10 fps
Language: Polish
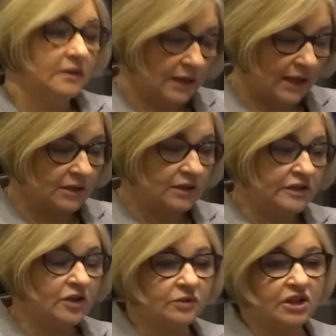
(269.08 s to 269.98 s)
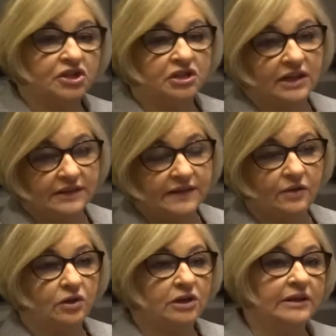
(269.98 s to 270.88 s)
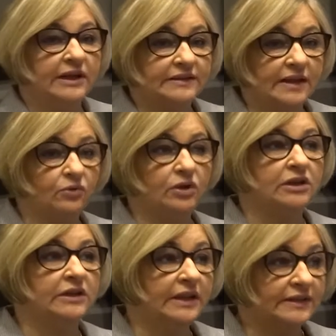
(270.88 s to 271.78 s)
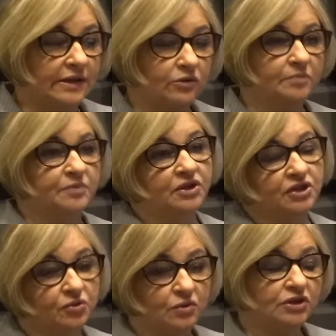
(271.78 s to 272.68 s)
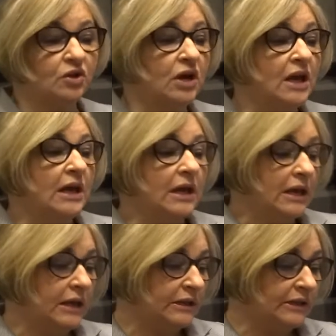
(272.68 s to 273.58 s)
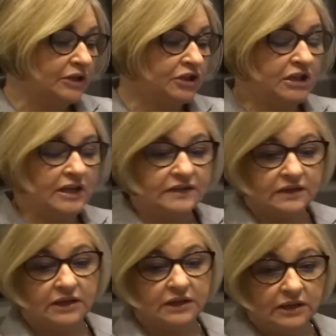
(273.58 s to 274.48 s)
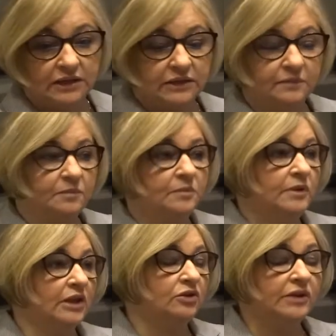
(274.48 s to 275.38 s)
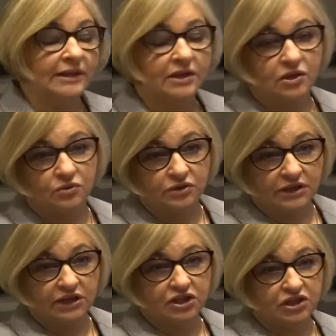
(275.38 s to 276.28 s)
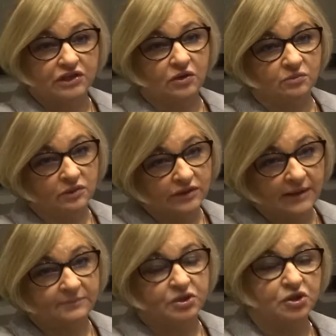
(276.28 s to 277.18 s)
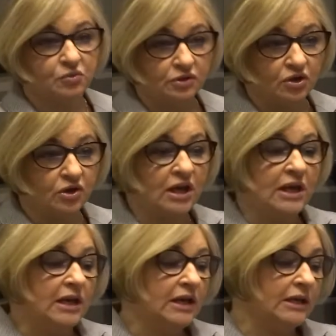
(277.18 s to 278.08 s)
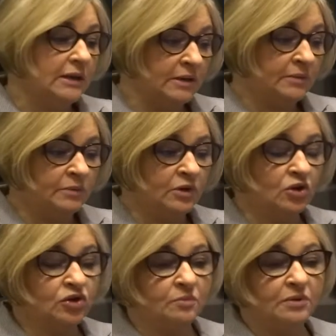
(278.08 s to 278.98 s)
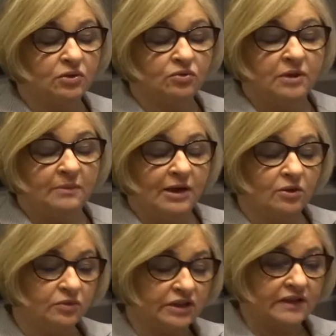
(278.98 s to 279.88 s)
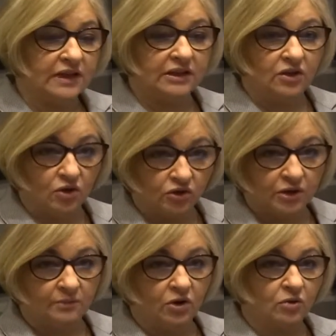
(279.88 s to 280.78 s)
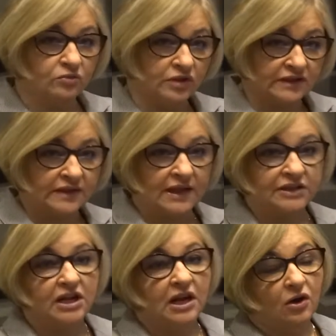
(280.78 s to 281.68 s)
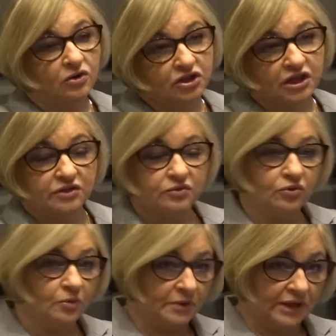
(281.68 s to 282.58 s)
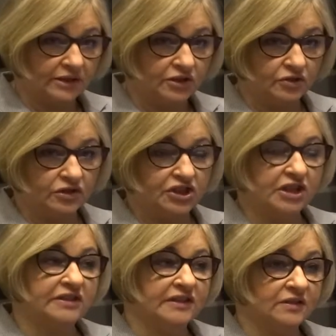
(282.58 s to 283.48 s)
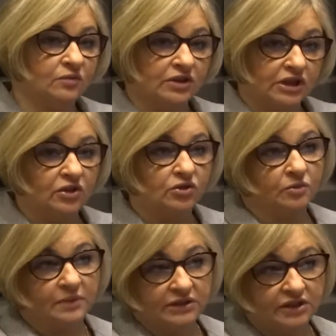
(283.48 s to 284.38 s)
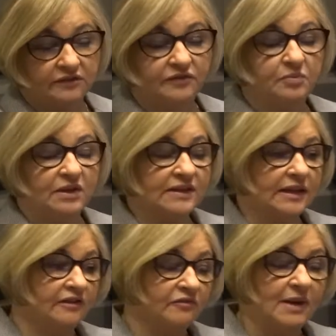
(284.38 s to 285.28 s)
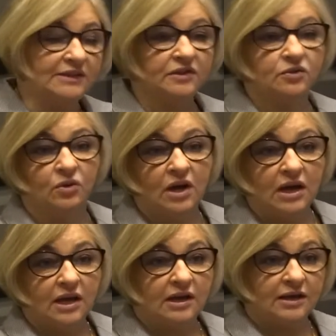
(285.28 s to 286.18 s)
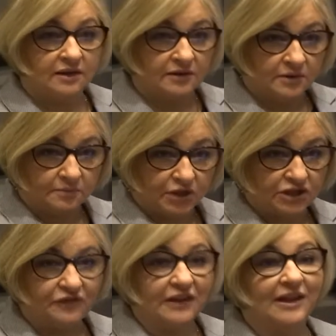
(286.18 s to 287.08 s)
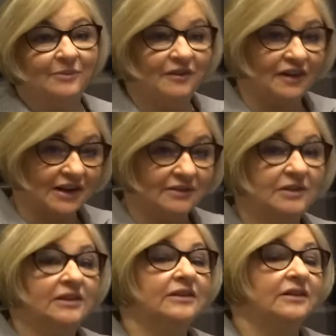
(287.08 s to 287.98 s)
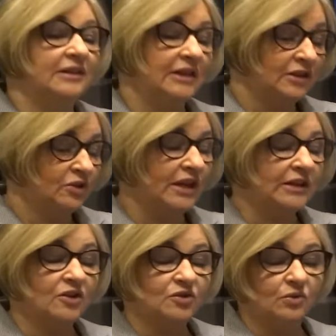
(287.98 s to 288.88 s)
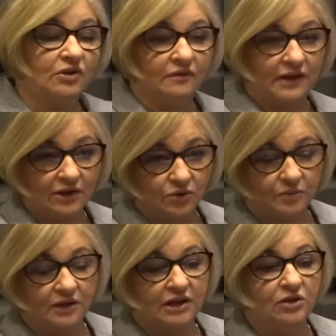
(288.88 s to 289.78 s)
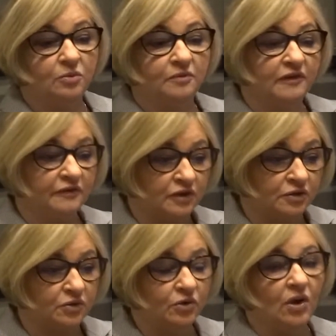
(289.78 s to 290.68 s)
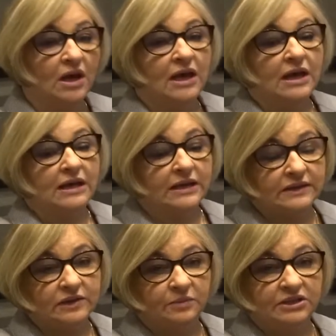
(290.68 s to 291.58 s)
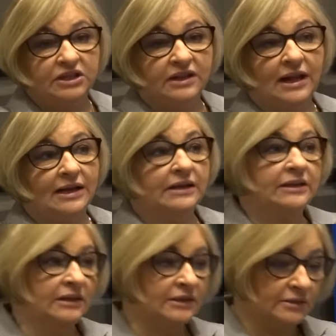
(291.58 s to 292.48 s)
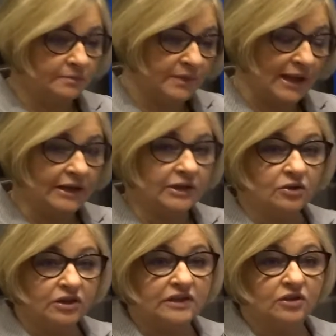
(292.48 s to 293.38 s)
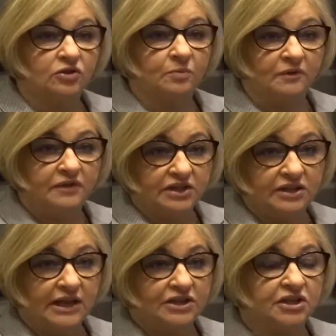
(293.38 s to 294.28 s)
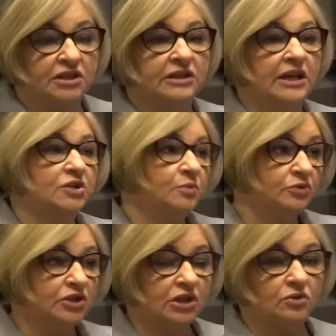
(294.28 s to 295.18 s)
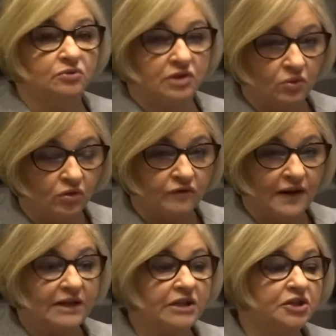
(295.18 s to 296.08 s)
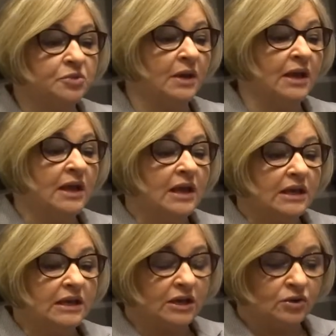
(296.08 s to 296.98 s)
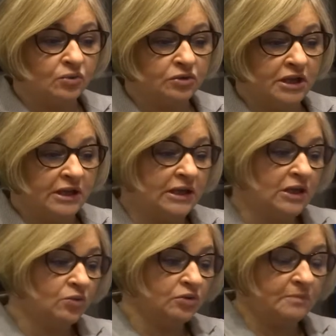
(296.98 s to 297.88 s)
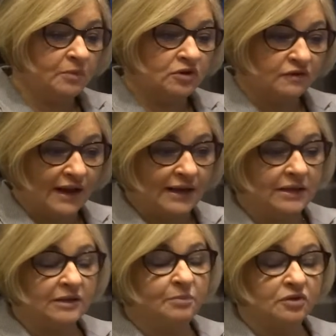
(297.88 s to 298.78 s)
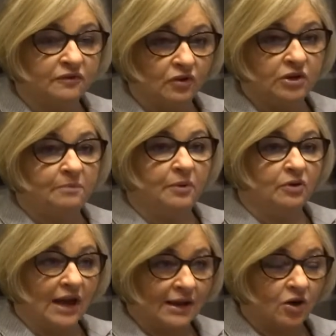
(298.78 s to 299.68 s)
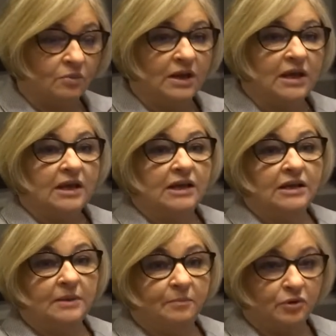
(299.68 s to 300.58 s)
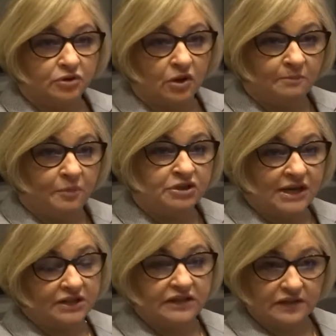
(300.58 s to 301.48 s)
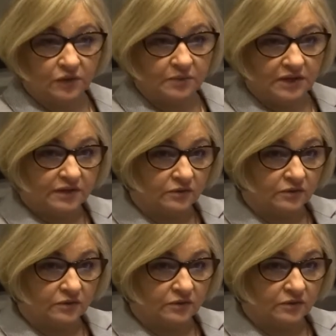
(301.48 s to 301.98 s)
Tak, i są też na cały, na cały, na cały przyszły rok. E, też jest e, te dodatki, które też są na przyszły rok. E, osoby, które mają niskie dochody, mogą uzyskać od 400 do ponad 1400 zł, no to będzie wypłacane w marcu e, przed to takie świętami. Dodatki osłonowe. E, mhm. Te dodatki osłonowe lub, e, lub w grudniu. E, co będzie dalej? E, dalej to jest odpowiedź nasz, nasz budżet, który uchwaliliśmy, e, który, który pozwoli, pozwoli Polakom e, poro, poradzić sobie z tą